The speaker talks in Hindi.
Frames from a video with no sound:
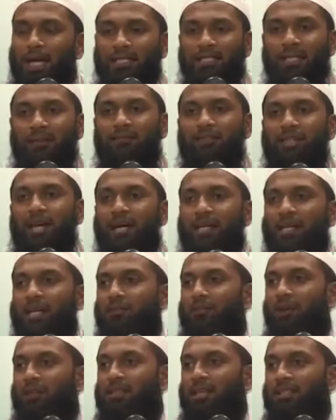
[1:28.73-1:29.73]
इस इफ्तार
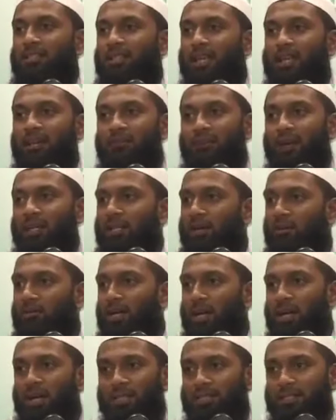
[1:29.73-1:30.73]
के वक्त से सही फ़ायदा
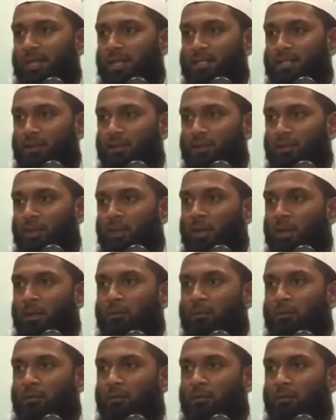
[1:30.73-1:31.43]
उठाना चाहते हो